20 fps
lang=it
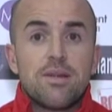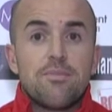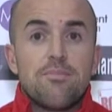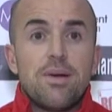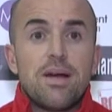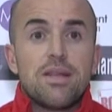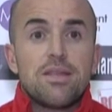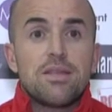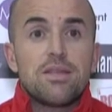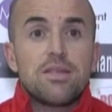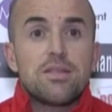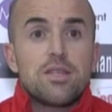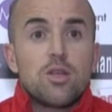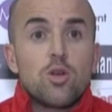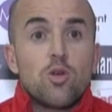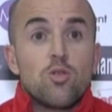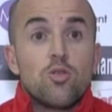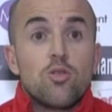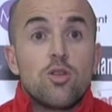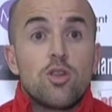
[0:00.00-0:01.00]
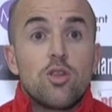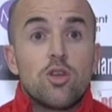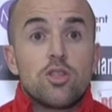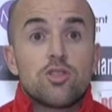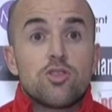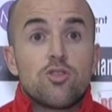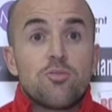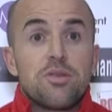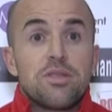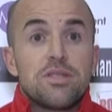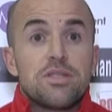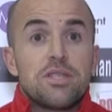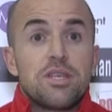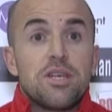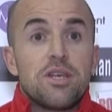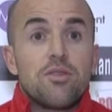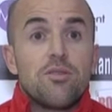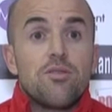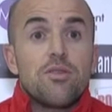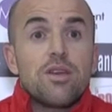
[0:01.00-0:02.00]
Abati, secondo il nostro
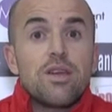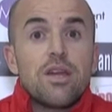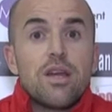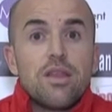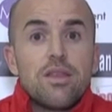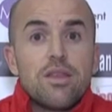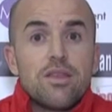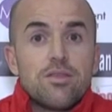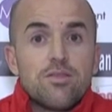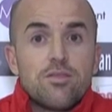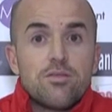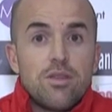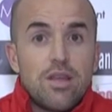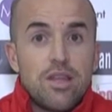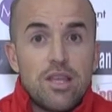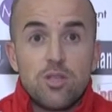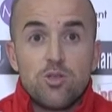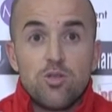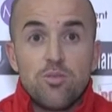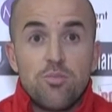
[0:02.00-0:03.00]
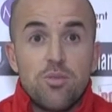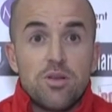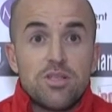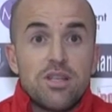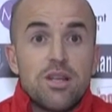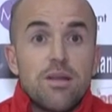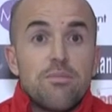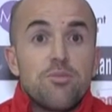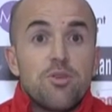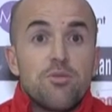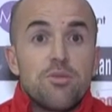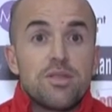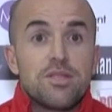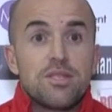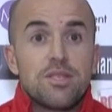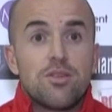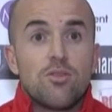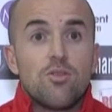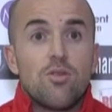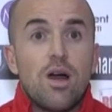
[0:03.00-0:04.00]
pensiero, e da adesso in poi sarà il mio
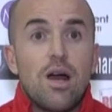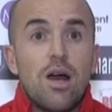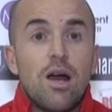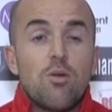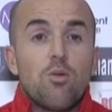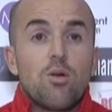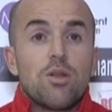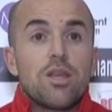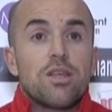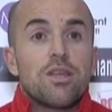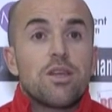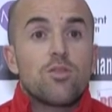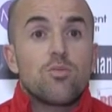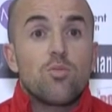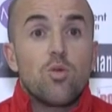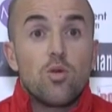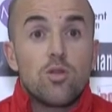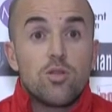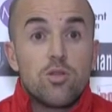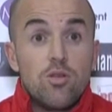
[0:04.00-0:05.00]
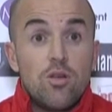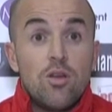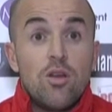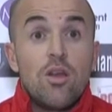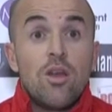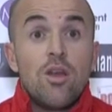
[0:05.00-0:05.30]
pensiero, ha guadagnato molto,